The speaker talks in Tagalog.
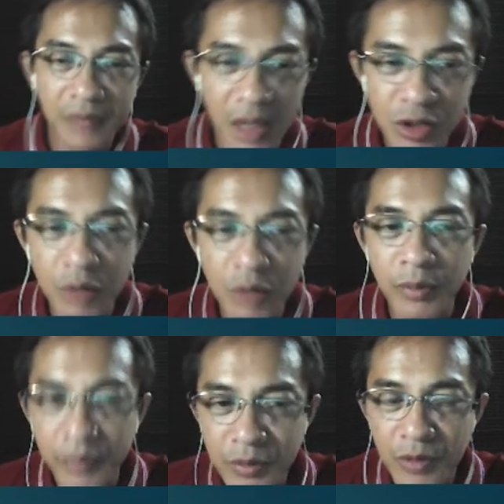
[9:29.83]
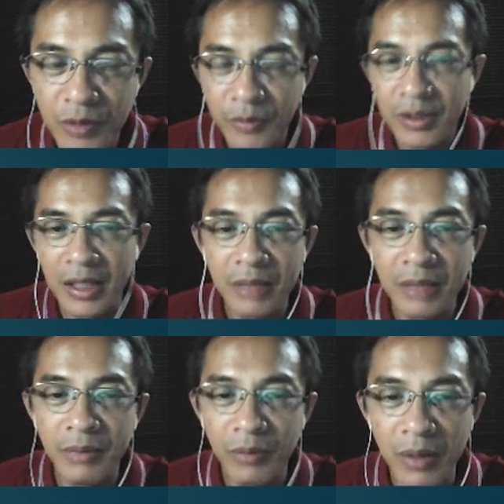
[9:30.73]
Action for future fraud cannot
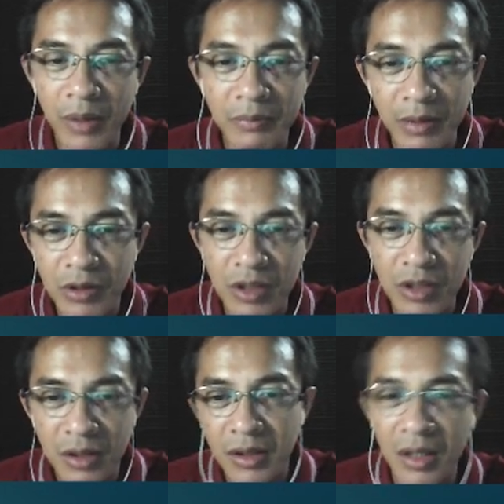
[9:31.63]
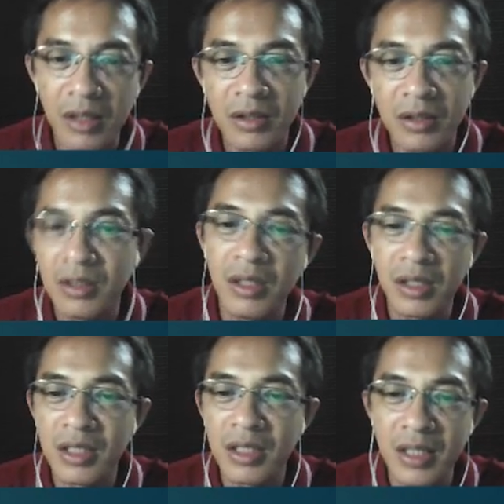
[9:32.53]
be waived because it, the, it
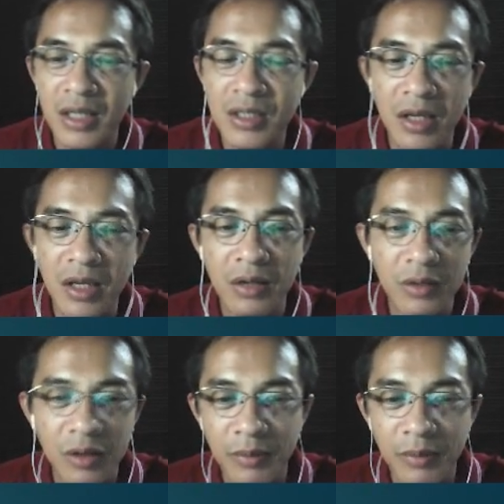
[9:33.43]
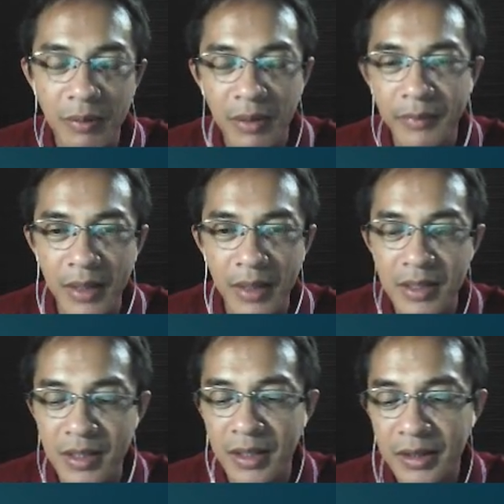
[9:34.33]
is against the law or public policy.